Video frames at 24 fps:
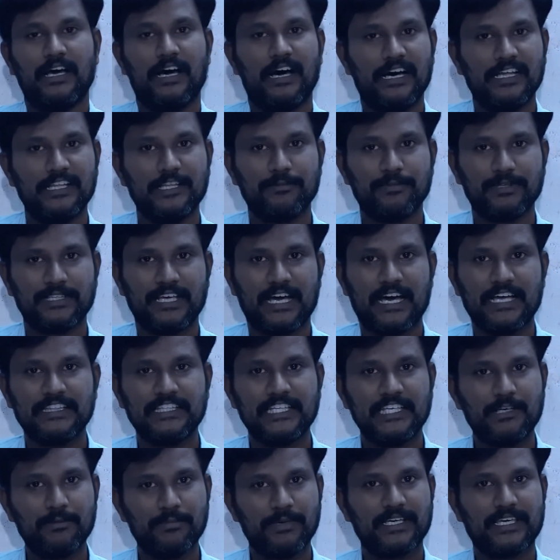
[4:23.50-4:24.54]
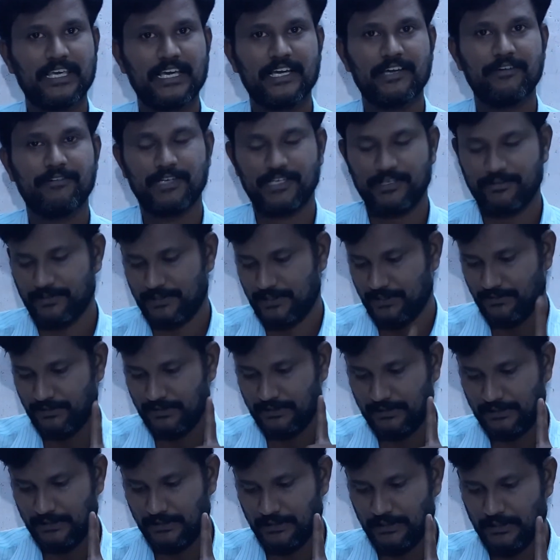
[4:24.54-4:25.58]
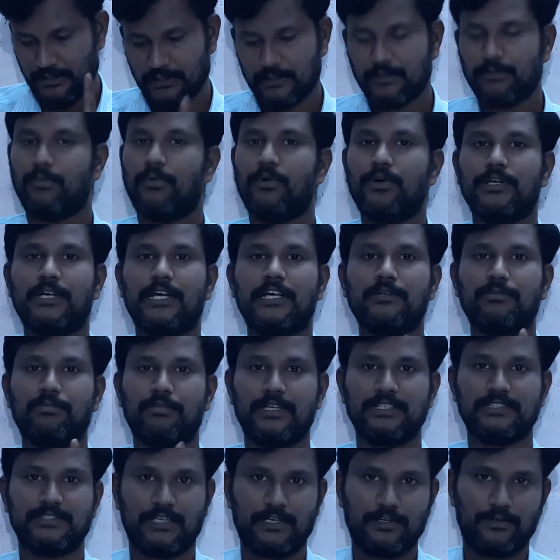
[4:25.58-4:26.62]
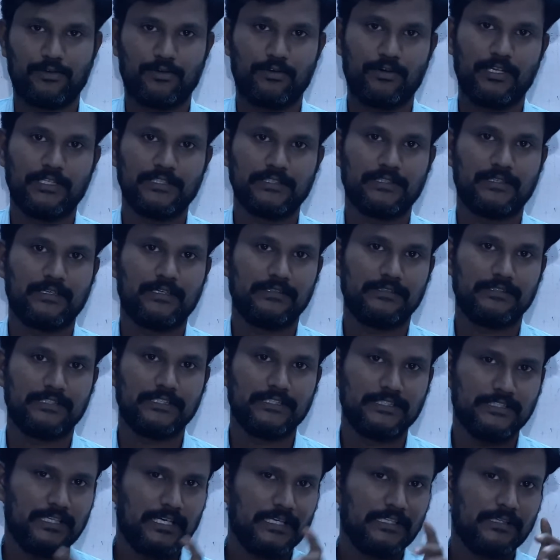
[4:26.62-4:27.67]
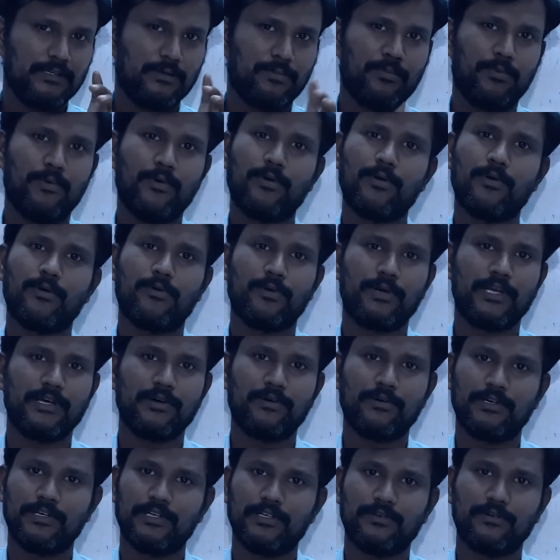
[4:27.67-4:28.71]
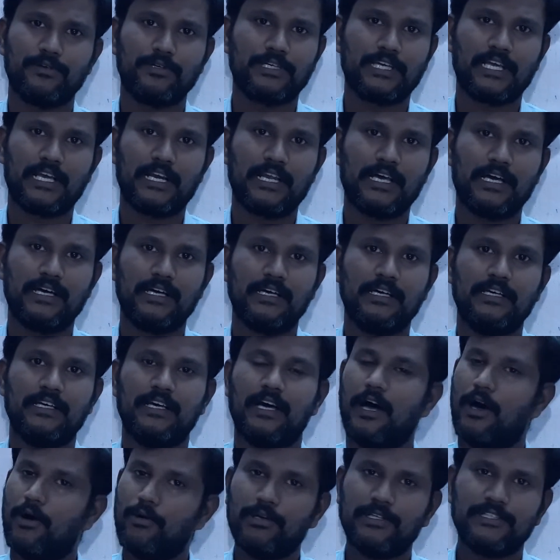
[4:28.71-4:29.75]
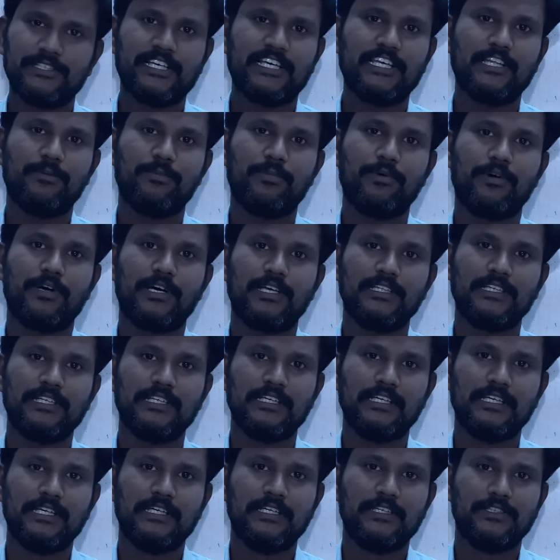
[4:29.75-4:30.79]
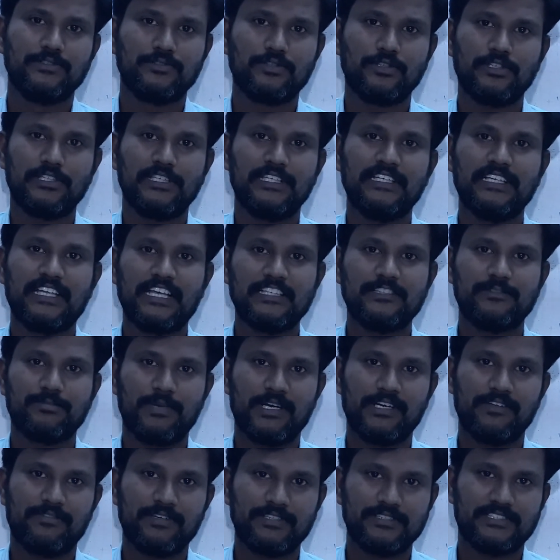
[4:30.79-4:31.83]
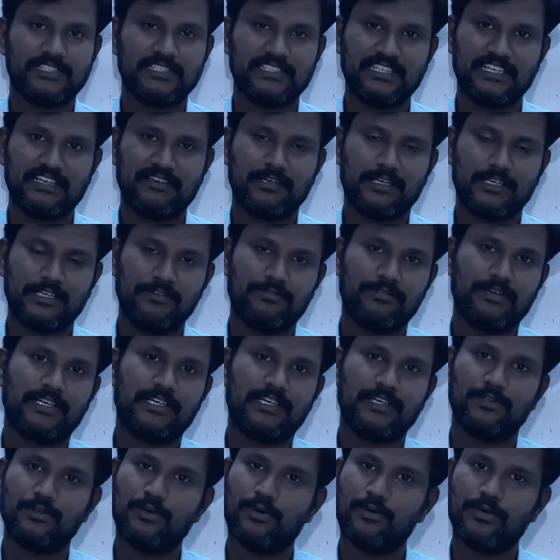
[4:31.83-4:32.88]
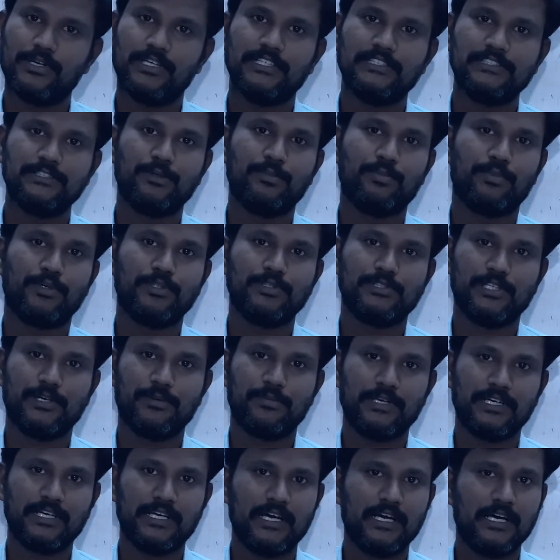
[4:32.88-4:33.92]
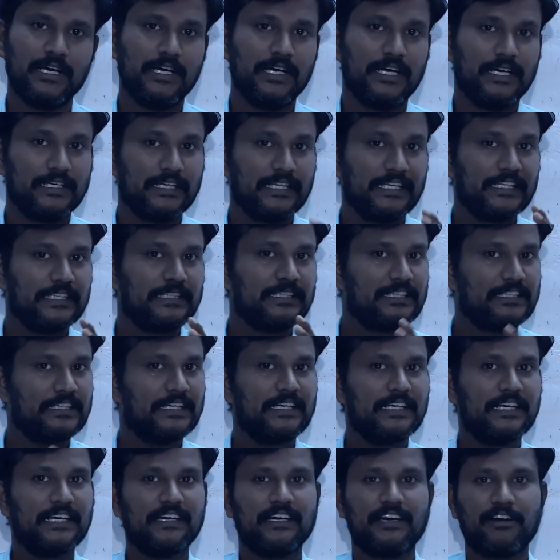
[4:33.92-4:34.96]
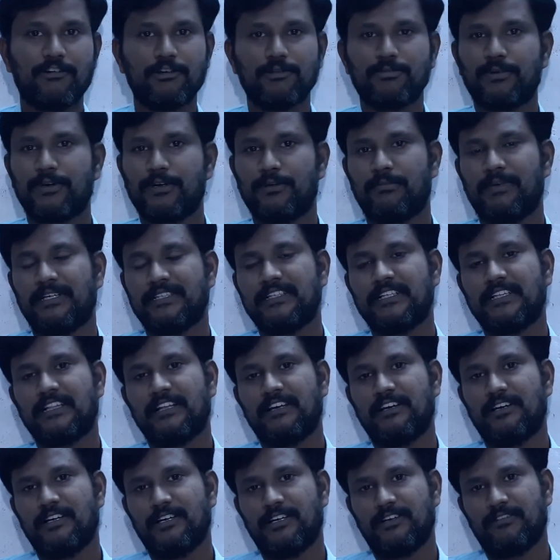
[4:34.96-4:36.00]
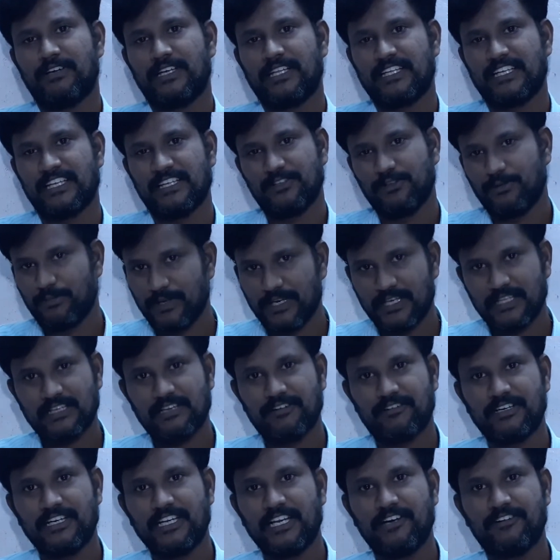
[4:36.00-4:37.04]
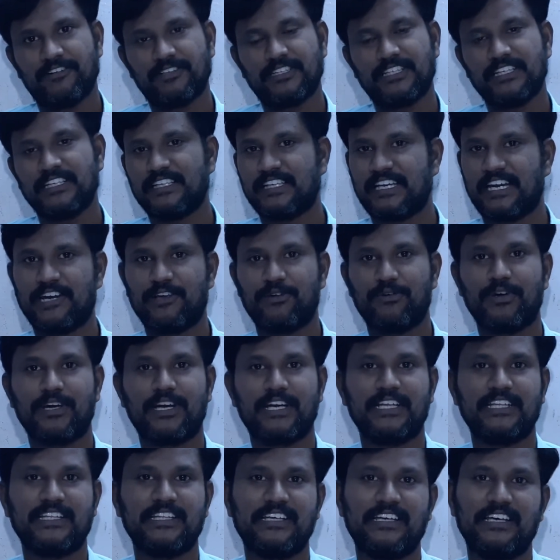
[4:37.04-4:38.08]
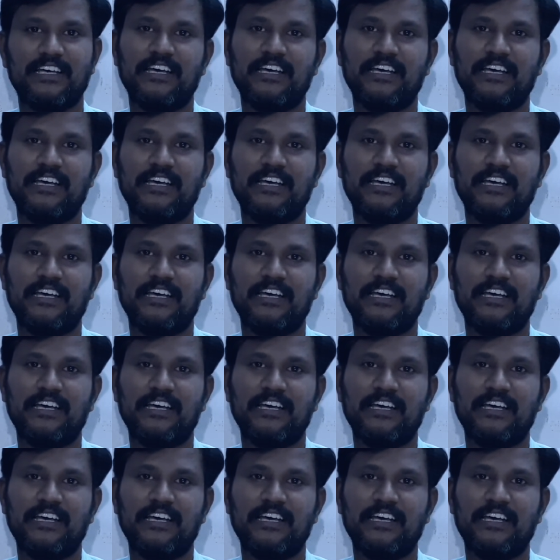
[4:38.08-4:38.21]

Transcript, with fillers: அதேமாதிரி அதிகமாக கேட்க வேண்டிய விஷயம் வந்து மோட்டார் ப்ளஸ் கண்ட்ரோலர் இதுதான் இதில் போகக்கூடிய ஒன்று ஓகேங்களா அவ்வளோ சீக்கிரம் போகாது ஸோ இன்கேஸ் மேனுஃபேக்சர் டி டிஃபெக்ட் ஏதோ ஒன்று இருந்து போச்சு அப்படின்னா நீங்கள் இதை தான் நீங்கள் கால் பண்ண மற்றத்தில் வேறு எதுவுமே அதில் வண்டியில் வந்து கிடையவும் கிடையாது